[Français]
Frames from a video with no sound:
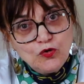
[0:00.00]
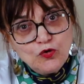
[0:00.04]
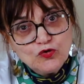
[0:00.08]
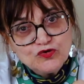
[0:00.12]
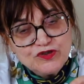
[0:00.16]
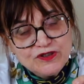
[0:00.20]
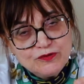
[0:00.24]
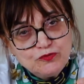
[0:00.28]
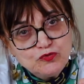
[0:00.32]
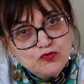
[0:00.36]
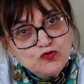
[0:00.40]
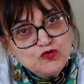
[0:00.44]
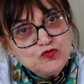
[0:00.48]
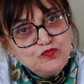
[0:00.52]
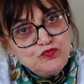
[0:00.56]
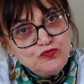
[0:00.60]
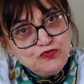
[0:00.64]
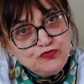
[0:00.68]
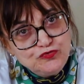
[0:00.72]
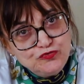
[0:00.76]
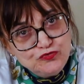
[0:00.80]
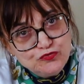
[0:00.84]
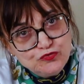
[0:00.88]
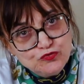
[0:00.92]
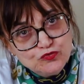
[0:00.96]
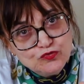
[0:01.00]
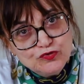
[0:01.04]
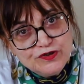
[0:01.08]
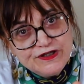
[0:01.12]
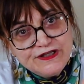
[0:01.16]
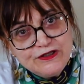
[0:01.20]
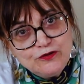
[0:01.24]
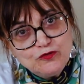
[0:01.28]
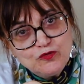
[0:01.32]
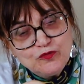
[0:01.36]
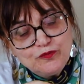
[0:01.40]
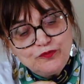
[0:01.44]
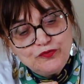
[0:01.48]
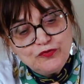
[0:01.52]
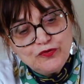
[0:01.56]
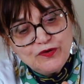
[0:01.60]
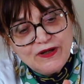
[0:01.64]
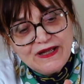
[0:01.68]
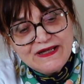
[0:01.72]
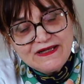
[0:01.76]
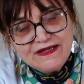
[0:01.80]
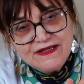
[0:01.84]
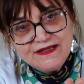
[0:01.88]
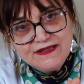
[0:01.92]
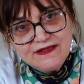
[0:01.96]
on est beaucoup plus doux et on peut
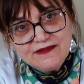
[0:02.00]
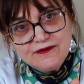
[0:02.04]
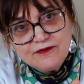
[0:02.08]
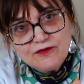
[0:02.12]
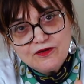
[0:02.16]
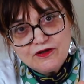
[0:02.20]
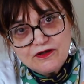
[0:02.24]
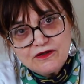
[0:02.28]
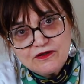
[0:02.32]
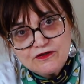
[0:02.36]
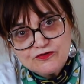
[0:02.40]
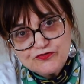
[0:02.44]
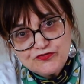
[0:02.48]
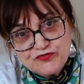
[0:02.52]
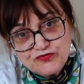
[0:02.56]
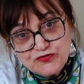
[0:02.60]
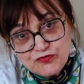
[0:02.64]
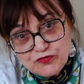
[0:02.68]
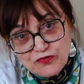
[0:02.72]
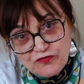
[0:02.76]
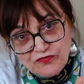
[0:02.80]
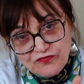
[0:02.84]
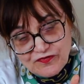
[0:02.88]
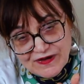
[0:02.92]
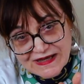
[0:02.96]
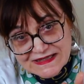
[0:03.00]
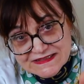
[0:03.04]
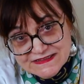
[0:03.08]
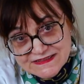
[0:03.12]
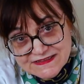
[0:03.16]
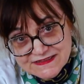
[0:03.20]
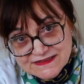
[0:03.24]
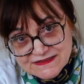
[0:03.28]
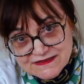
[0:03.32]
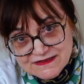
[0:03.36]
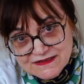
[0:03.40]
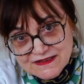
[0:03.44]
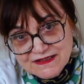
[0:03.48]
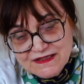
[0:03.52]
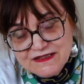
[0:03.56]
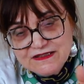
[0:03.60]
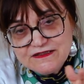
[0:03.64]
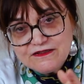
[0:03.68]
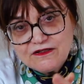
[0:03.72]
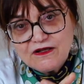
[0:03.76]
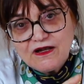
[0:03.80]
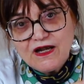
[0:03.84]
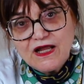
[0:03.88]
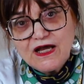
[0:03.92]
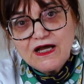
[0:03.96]
aller en surface.
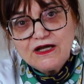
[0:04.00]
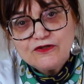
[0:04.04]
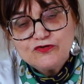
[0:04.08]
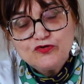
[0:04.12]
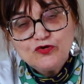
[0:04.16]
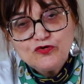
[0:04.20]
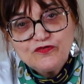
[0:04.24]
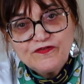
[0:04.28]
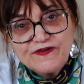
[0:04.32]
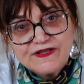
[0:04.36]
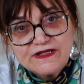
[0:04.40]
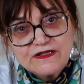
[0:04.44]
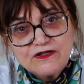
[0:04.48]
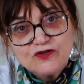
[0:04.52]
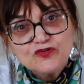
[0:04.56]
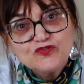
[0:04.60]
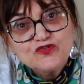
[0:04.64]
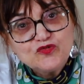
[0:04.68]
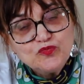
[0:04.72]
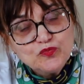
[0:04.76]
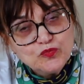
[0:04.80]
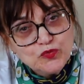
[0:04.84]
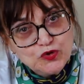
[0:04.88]
Dans la radiofréquence